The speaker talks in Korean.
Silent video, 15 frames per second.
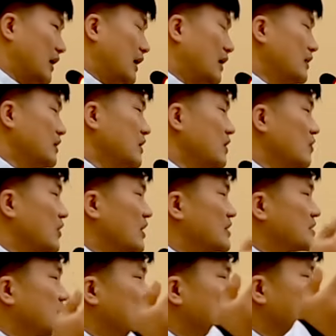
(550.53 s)

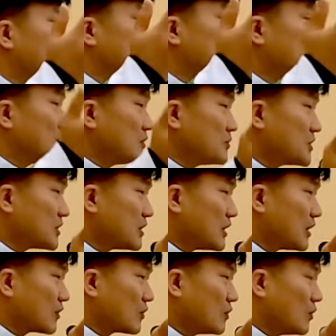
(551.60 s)
하느님과의 사랑에서 뜨겁지를
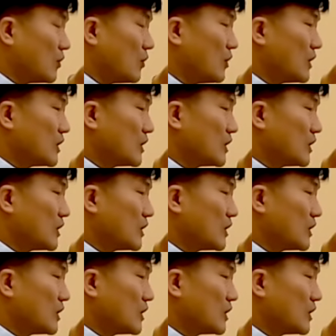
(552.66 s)
않고